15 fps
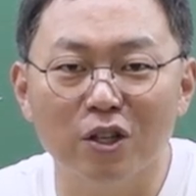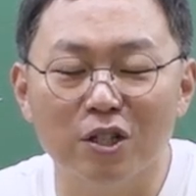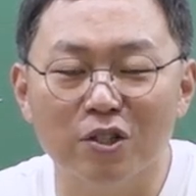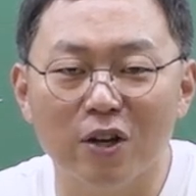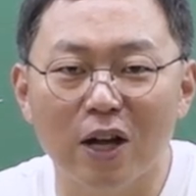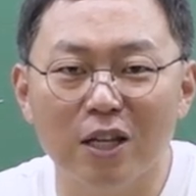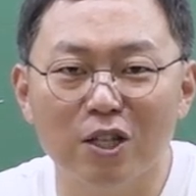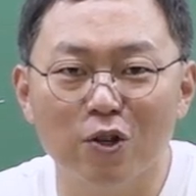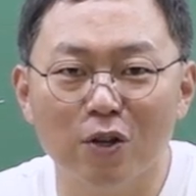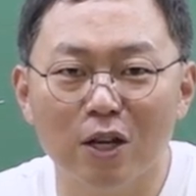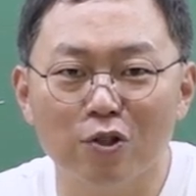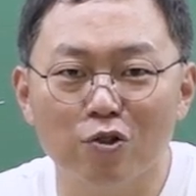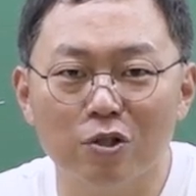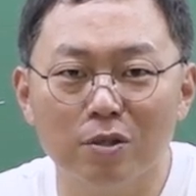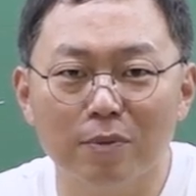그렇죠?
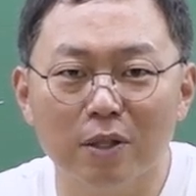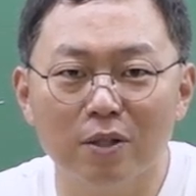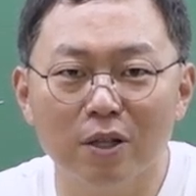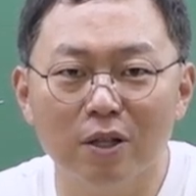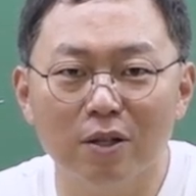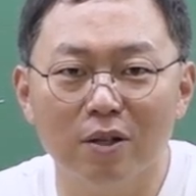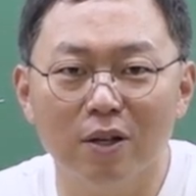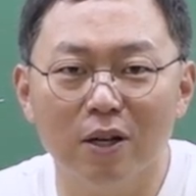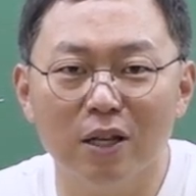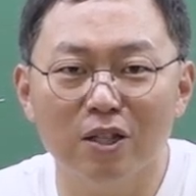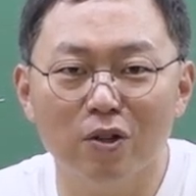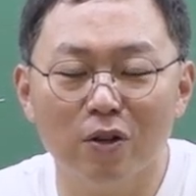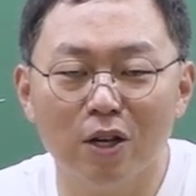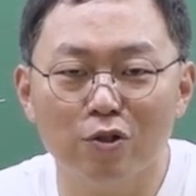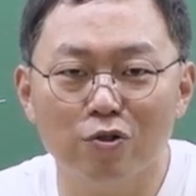안녕해 주시면 안 돼요?
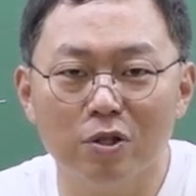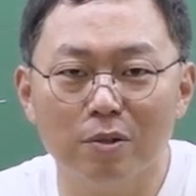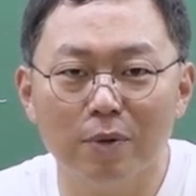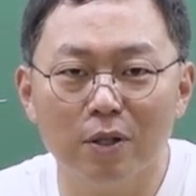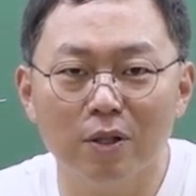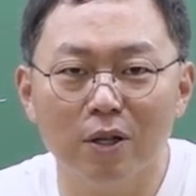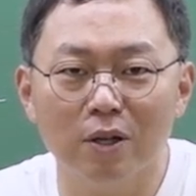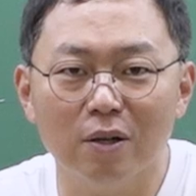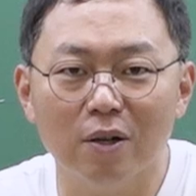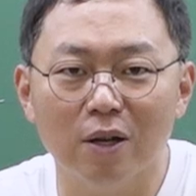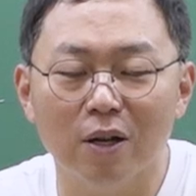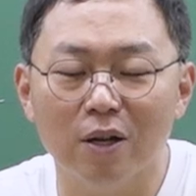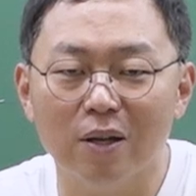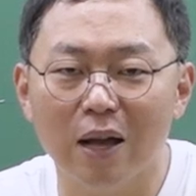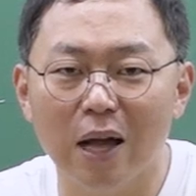안녕해 주시면 안 돼요? 예,
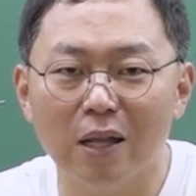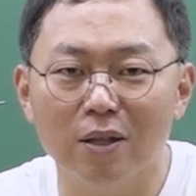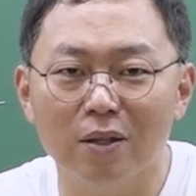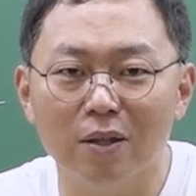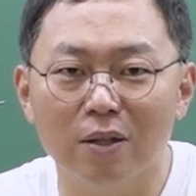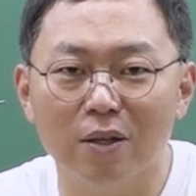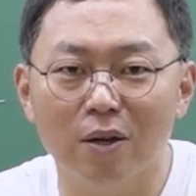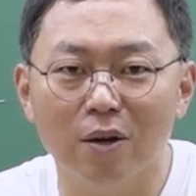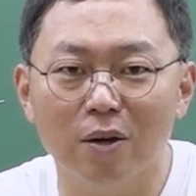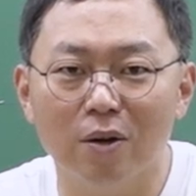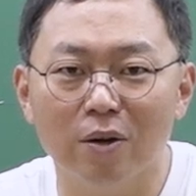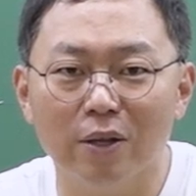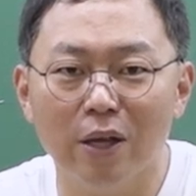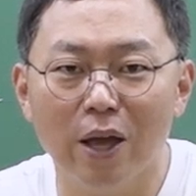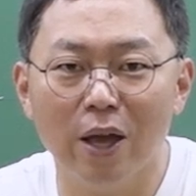
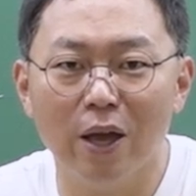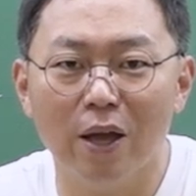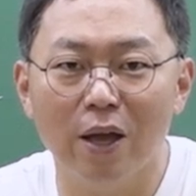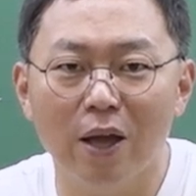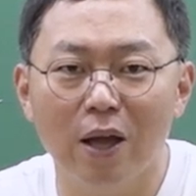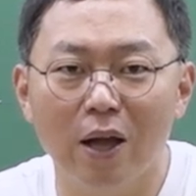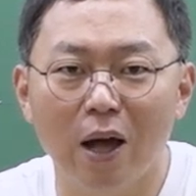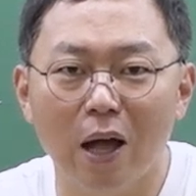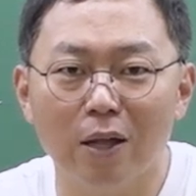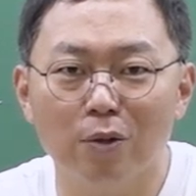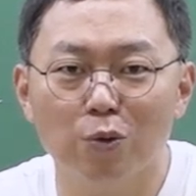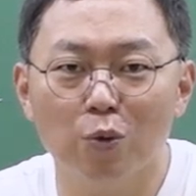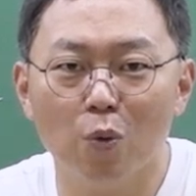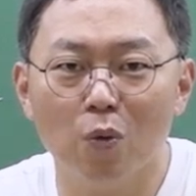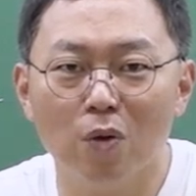안녕예
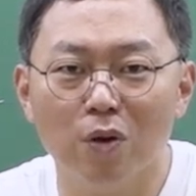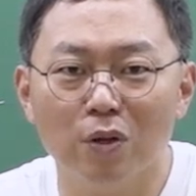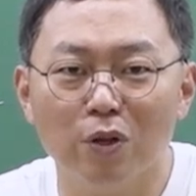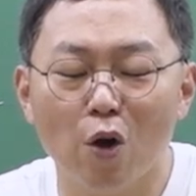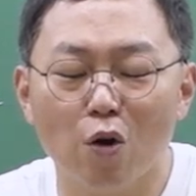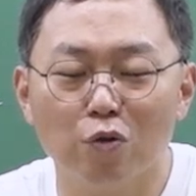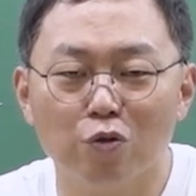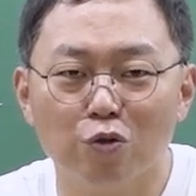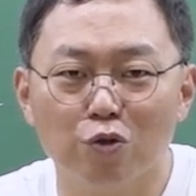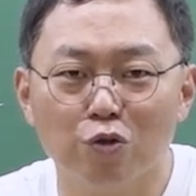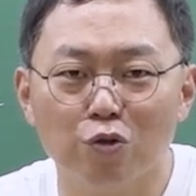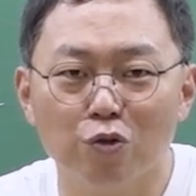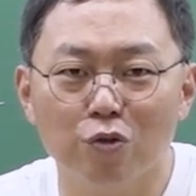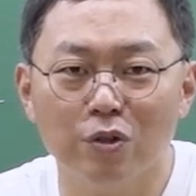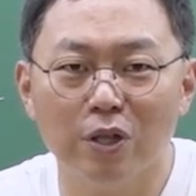안동,
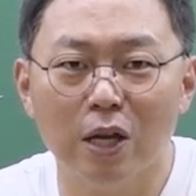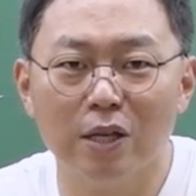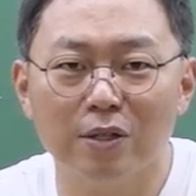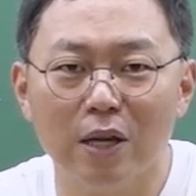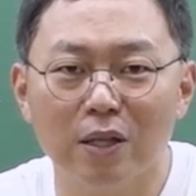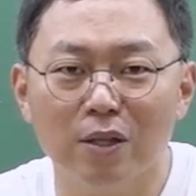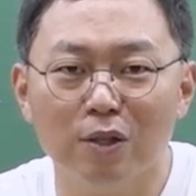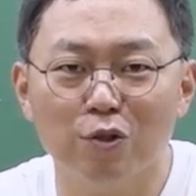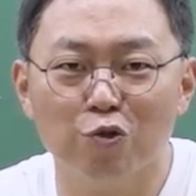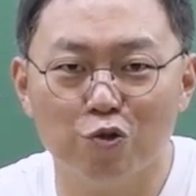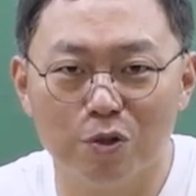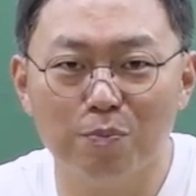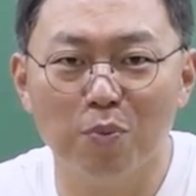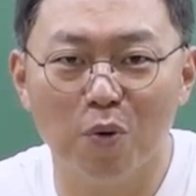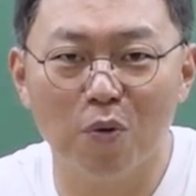영주, 예산,
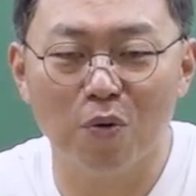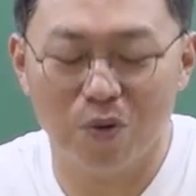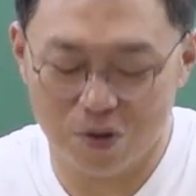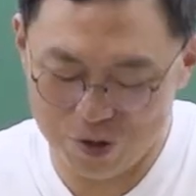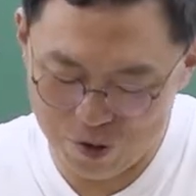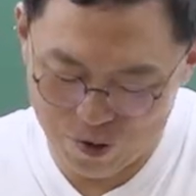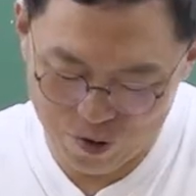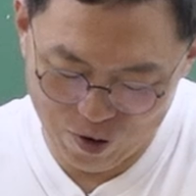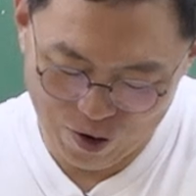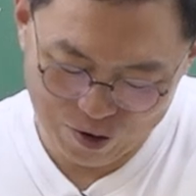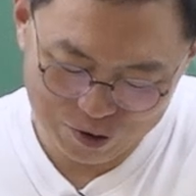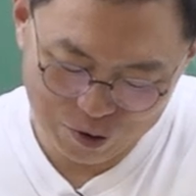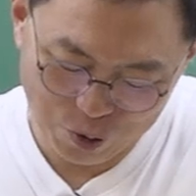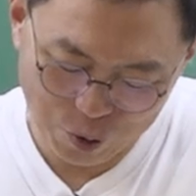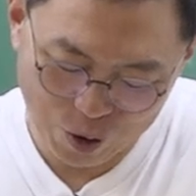주심포. 그렇죠? 예,
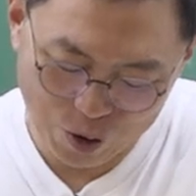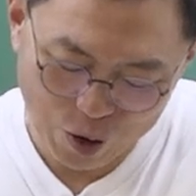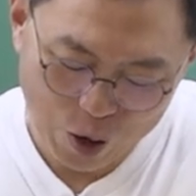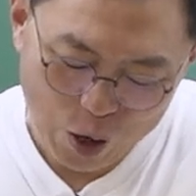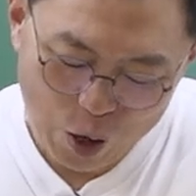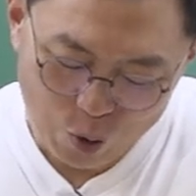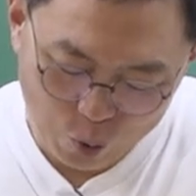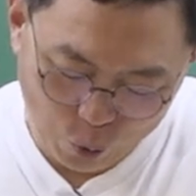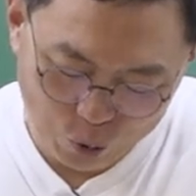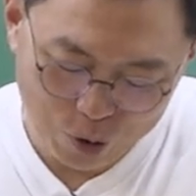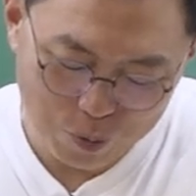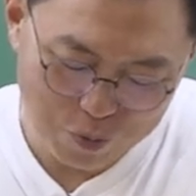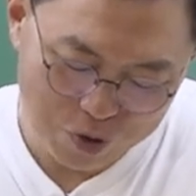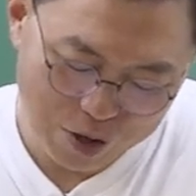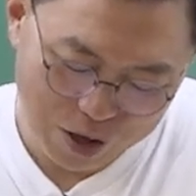그래서 이게
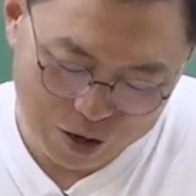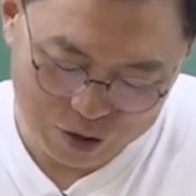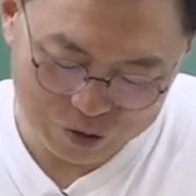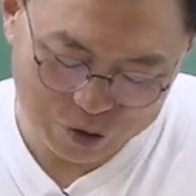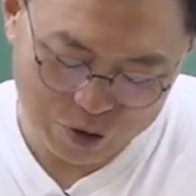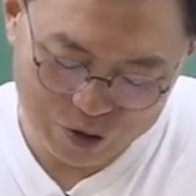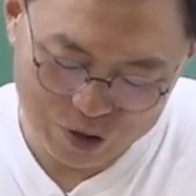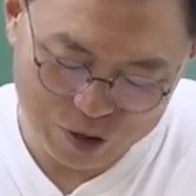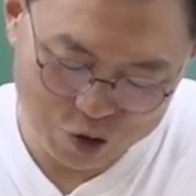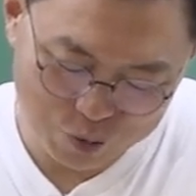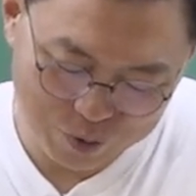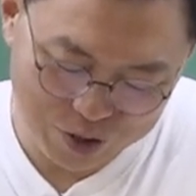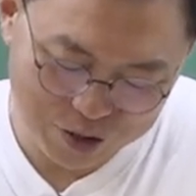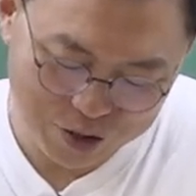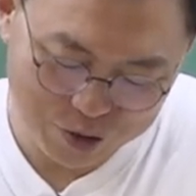고려입니다. 그래서 이렇게
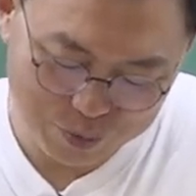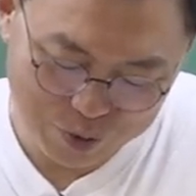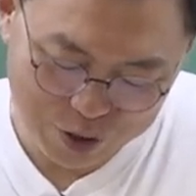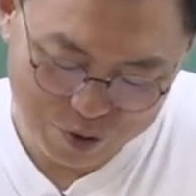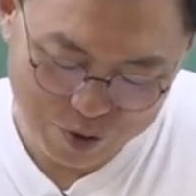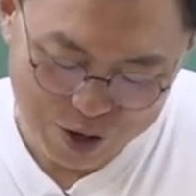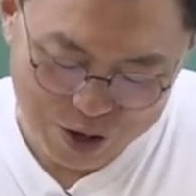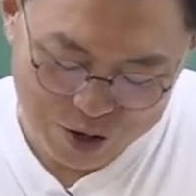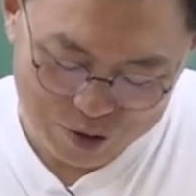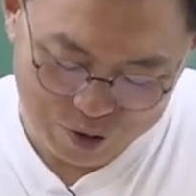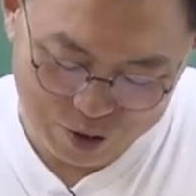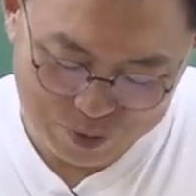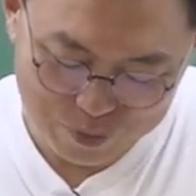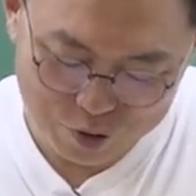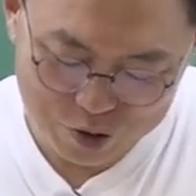쉽게 찾으면
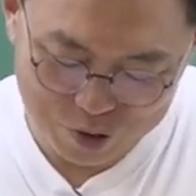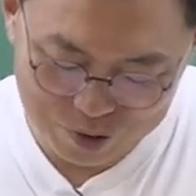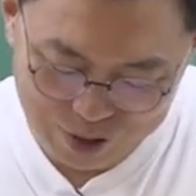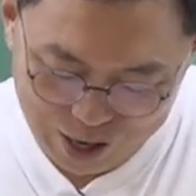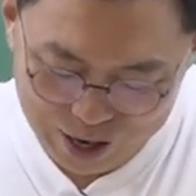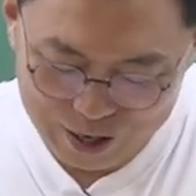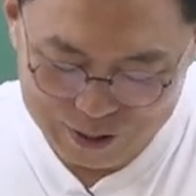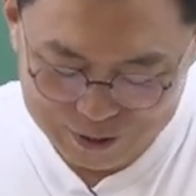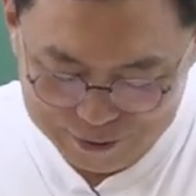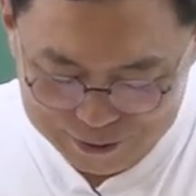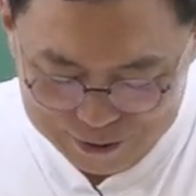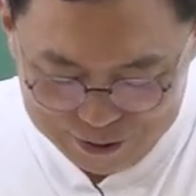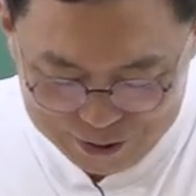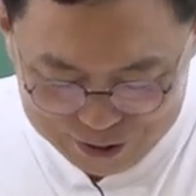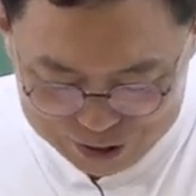되는 문제였다.
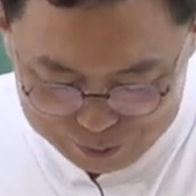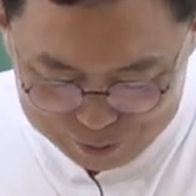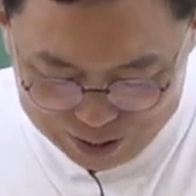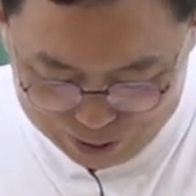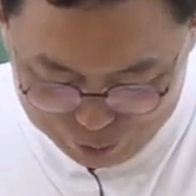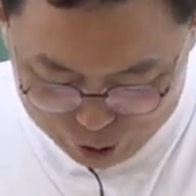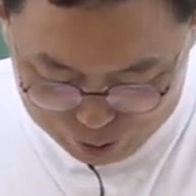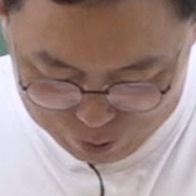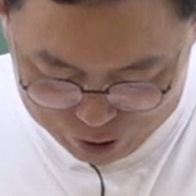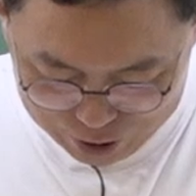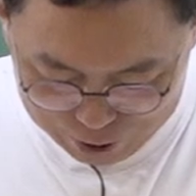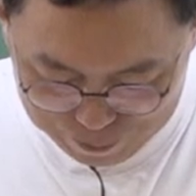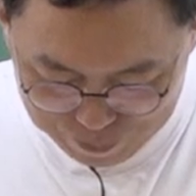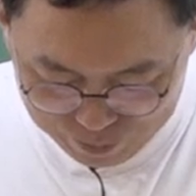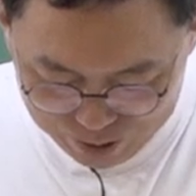
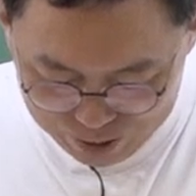14번입니다.